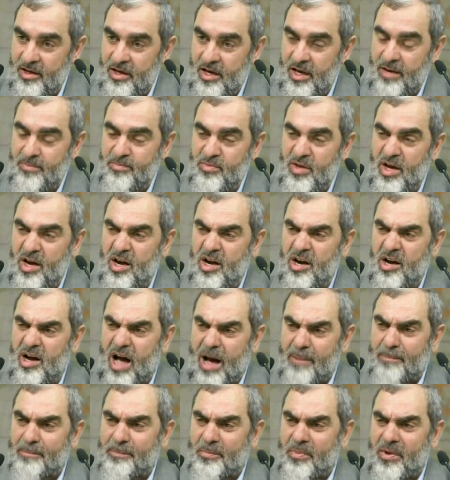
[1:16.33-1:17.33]
hem de
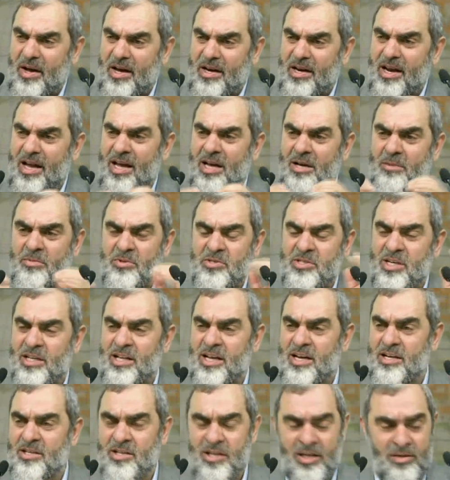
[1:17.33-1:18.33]
kapkara
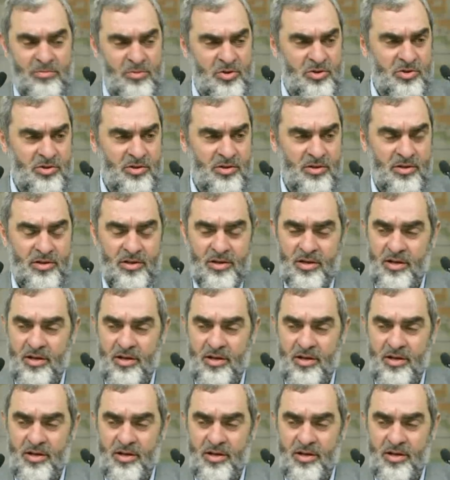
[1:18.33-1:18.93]
elbiseler giymiş